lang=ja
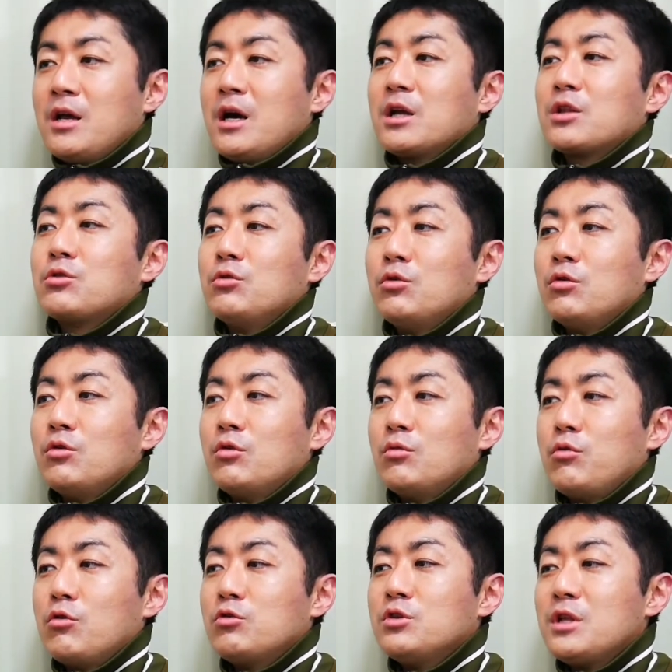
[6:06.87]
あ
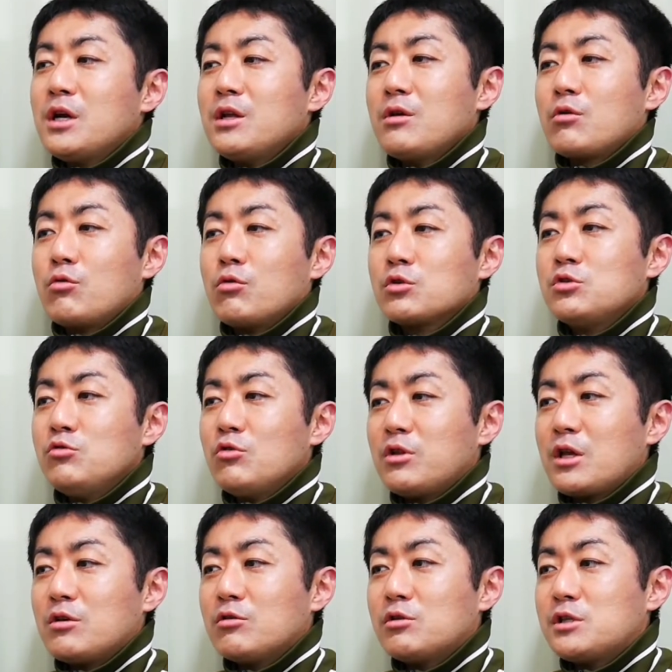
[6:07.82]
と僕の中ではこう、
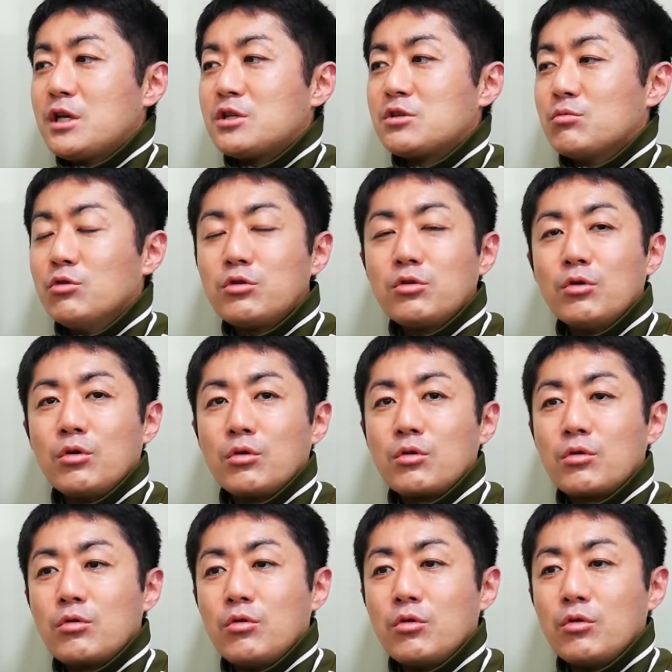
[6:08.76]
角田裕樹選手もっ
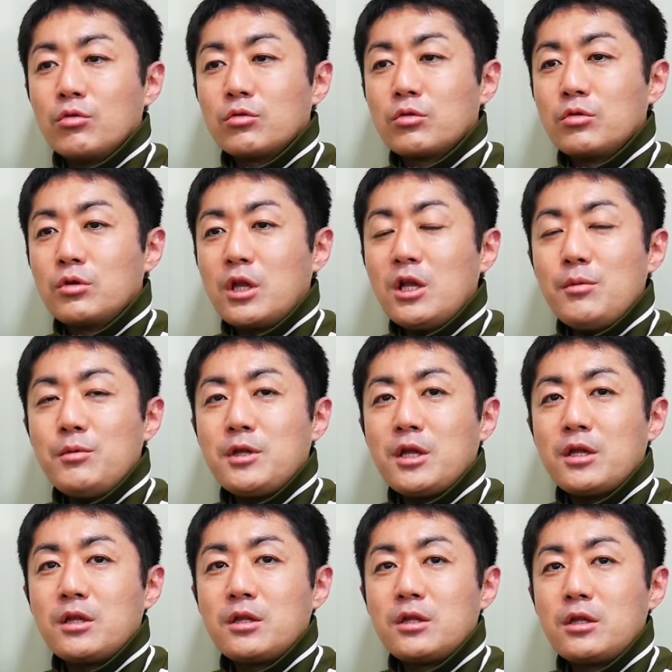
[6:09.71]
とこう、テレビ
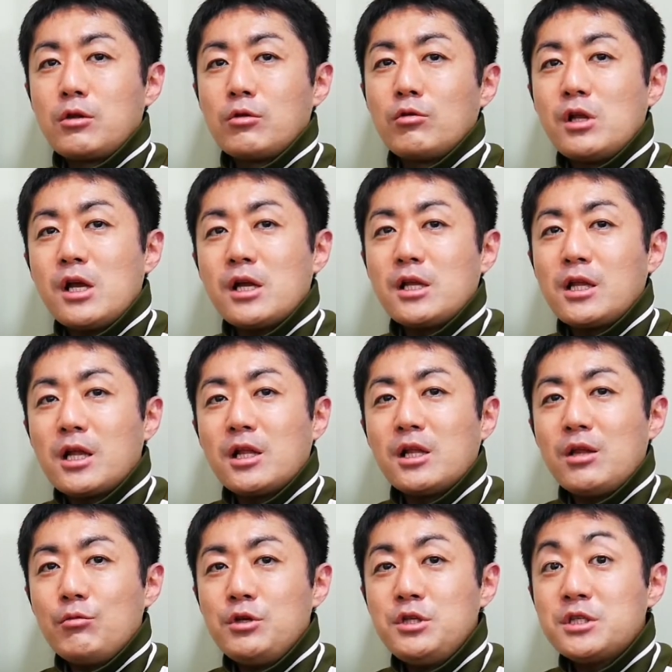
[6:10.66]
で取り上げら
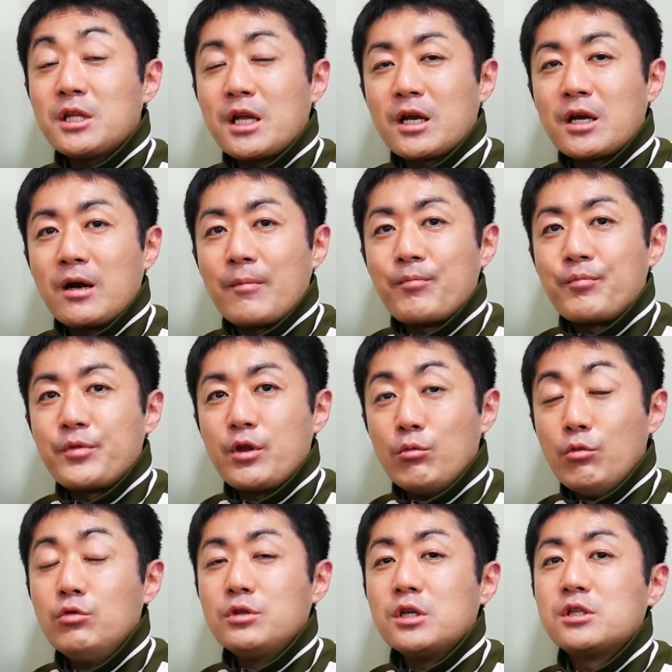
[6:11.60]
れてもいいんじゃないかって
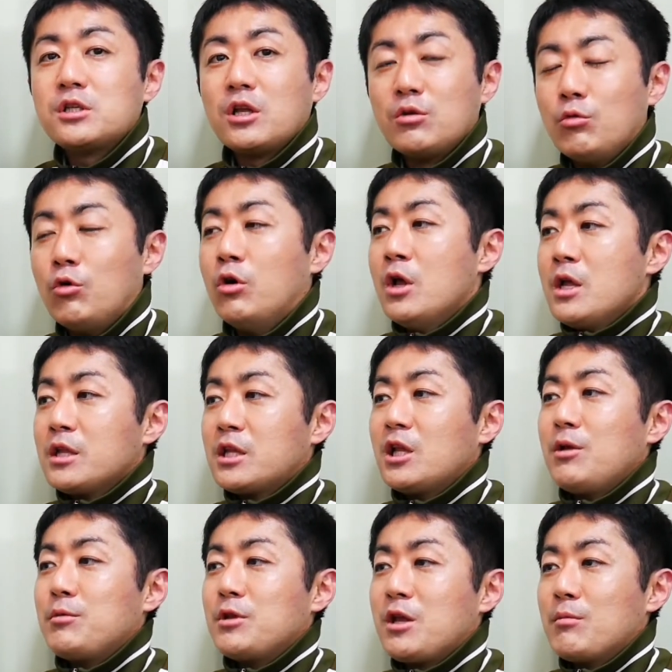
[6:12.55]
思うんですけども、
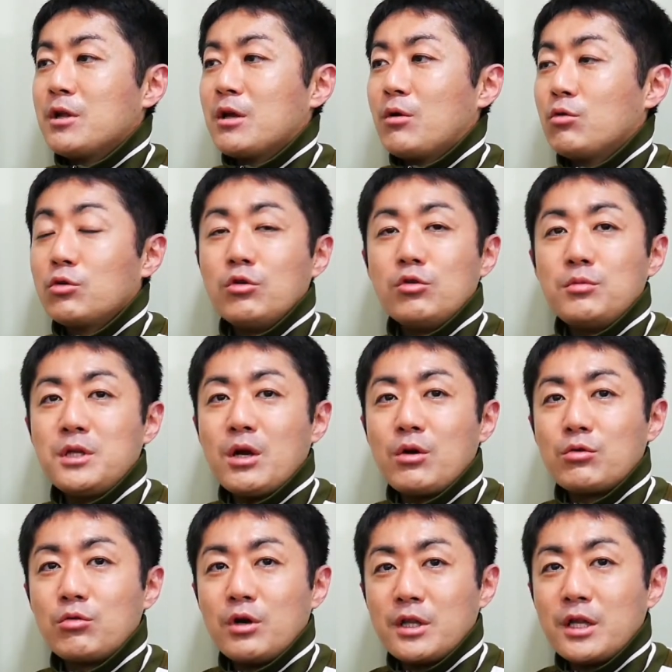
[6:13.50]
テレビでまだほとんど見
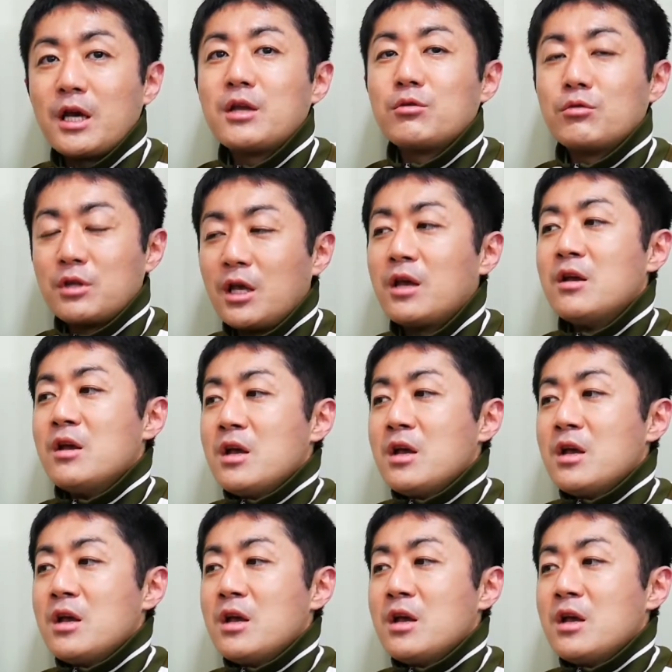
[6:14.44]
たことがないので、